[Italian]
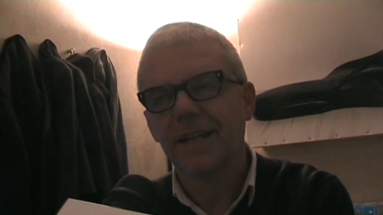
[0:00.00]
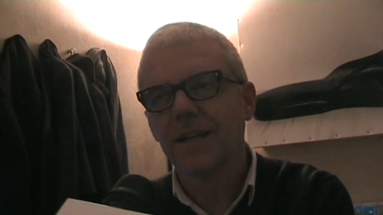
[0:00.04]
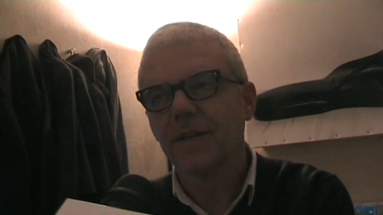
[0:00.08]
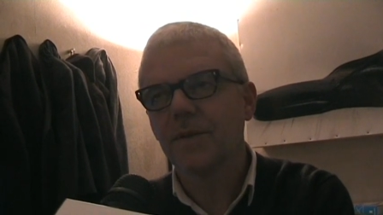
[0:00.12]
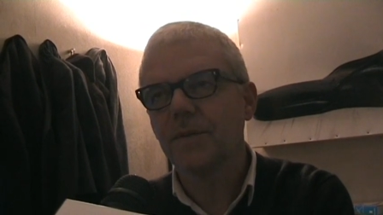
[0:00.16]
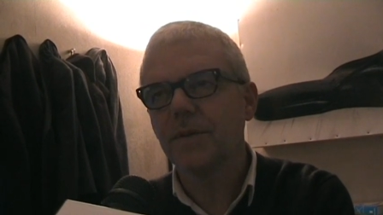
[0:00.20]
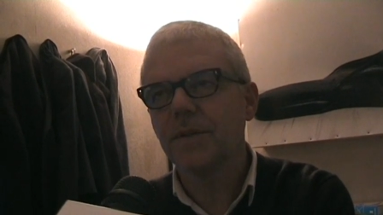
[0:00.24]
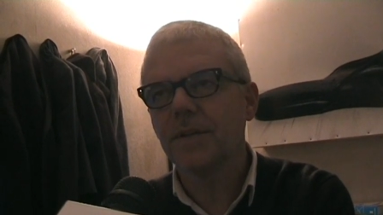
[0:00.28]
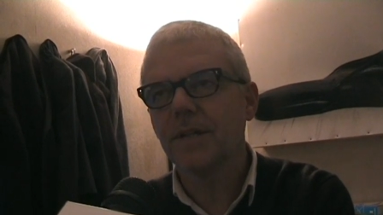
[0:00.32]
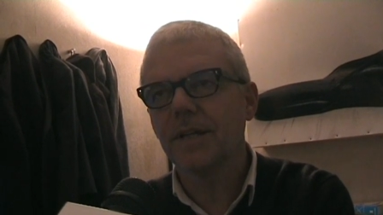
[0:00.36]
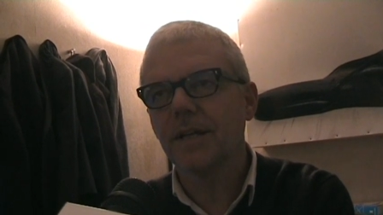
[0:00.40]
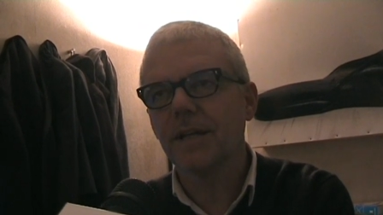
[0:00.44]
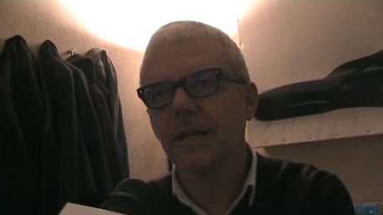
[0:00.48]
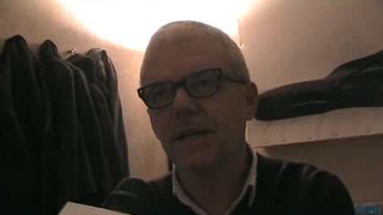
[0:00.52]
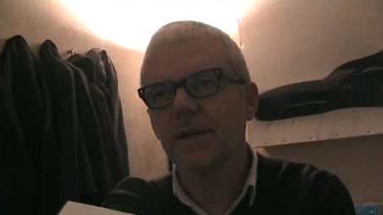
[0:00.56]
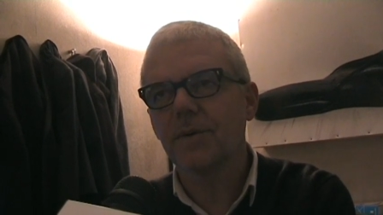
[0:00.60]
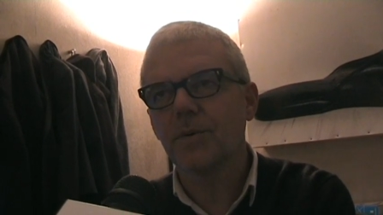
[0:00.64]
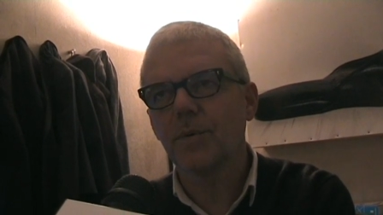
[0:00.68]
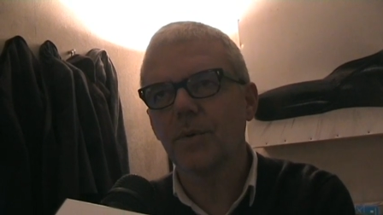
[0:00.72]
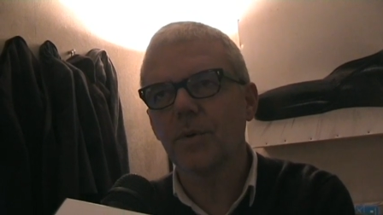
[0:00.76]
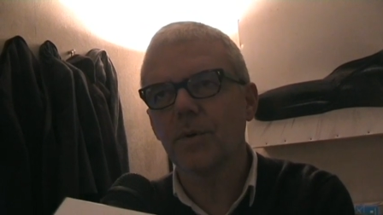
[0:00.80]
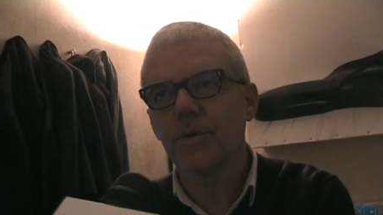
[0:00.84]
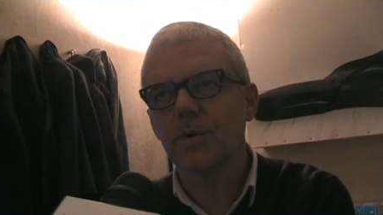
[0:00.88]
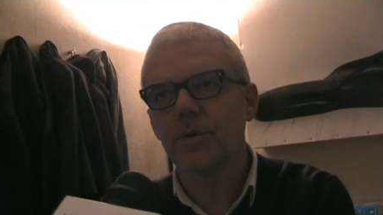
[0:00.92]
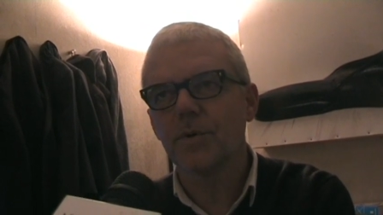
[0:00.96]
quindi è
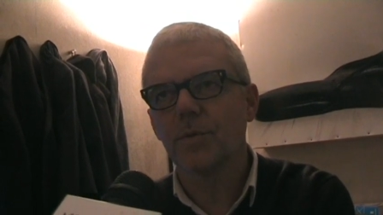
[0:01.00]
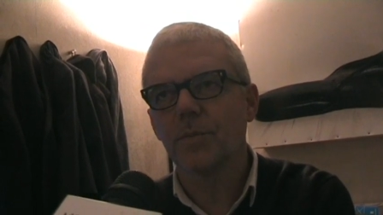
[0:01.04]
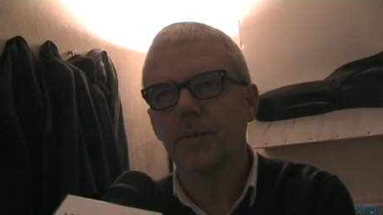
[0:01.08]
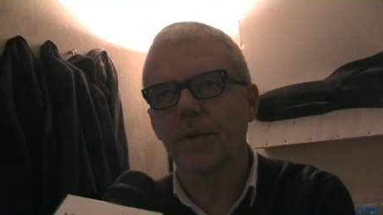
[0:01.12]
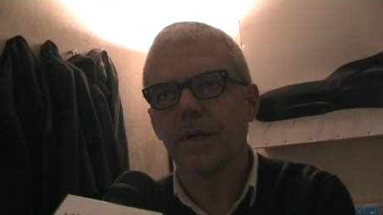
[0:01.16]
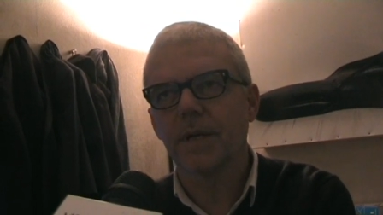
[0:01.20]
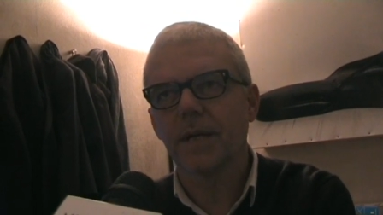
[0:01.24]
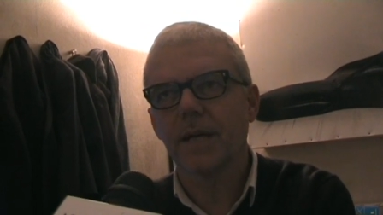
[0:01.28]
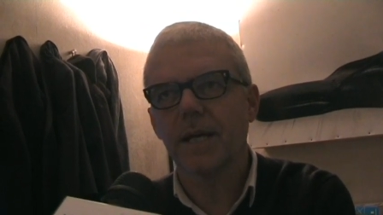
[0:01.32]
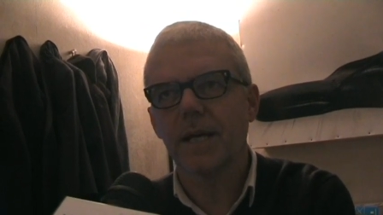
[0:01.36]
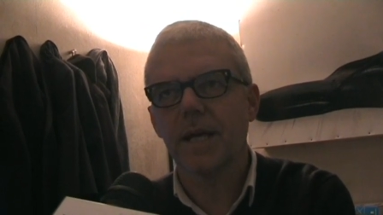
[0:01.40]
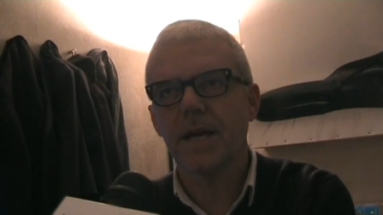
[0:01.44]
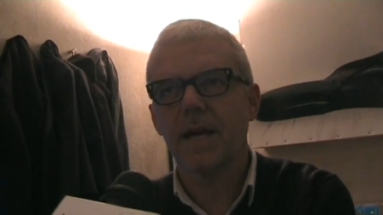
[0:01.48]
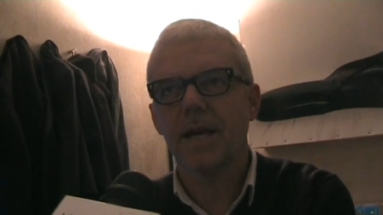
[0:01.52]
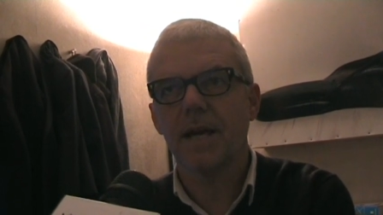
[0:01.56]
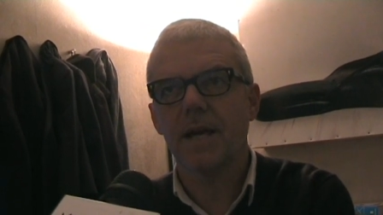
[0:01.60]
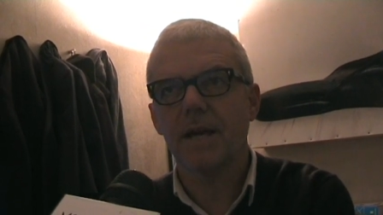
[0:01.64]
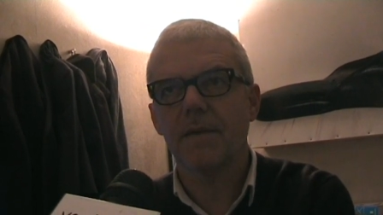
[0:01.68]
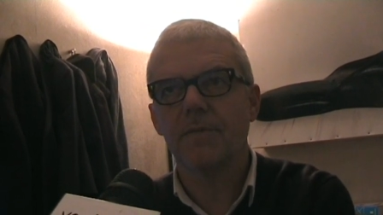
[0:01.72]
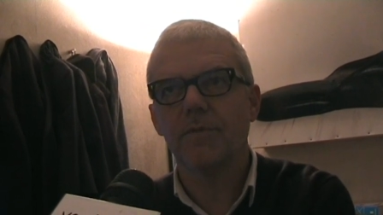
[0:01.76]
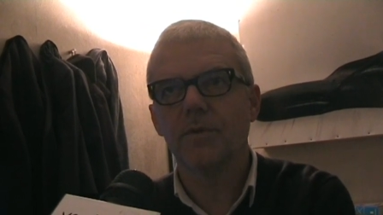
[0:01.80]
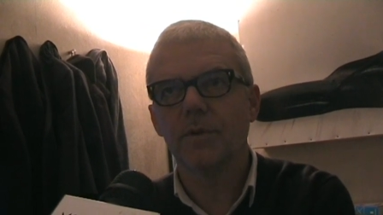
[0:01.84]
curioso perché